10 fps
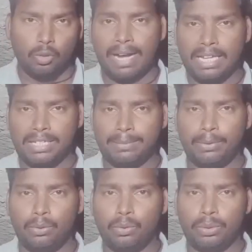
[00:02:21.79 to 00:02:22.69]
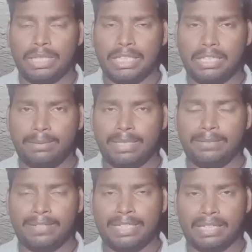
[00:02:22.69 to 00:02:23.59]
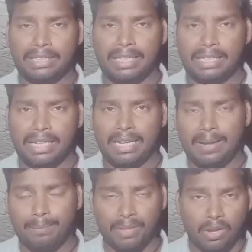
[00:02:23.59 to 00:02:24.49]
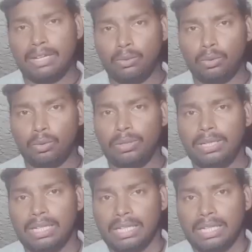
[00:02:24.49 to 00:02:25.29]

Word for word: भाई इस वीडियो को जितने भी निवेशक देख रहे हैं भाई वो लोग